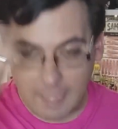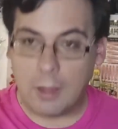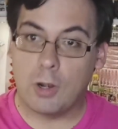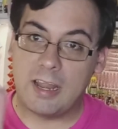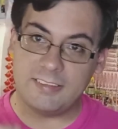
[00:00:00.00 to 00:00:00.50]

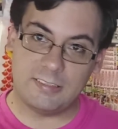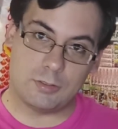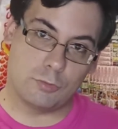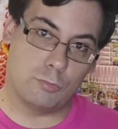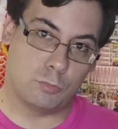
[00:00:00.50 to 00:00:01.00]
Alors,
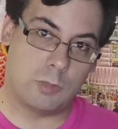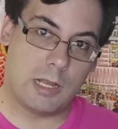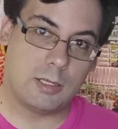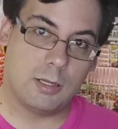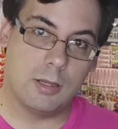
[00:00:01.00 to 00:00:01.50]
l'assistant ce
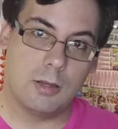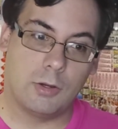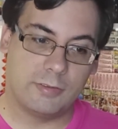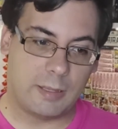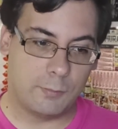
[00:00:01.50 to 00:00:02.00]
soir,
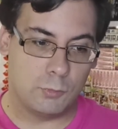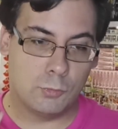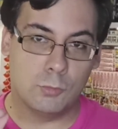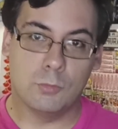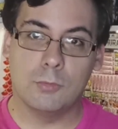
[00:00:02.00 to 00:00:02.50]
en termes
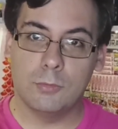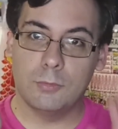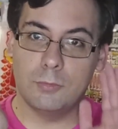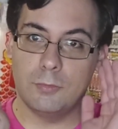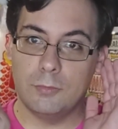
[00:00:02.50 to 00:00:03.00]

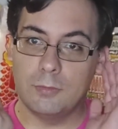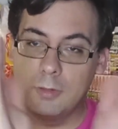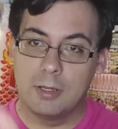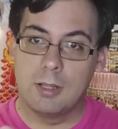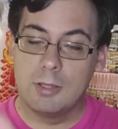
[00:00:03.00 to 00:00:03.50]
de...
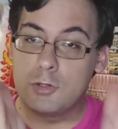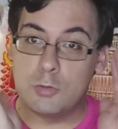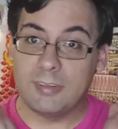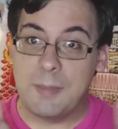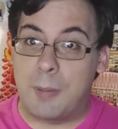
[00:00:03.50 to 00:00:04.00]

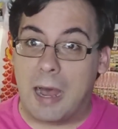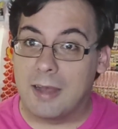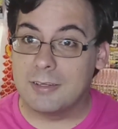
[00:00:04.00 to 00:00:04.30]
je sais pas,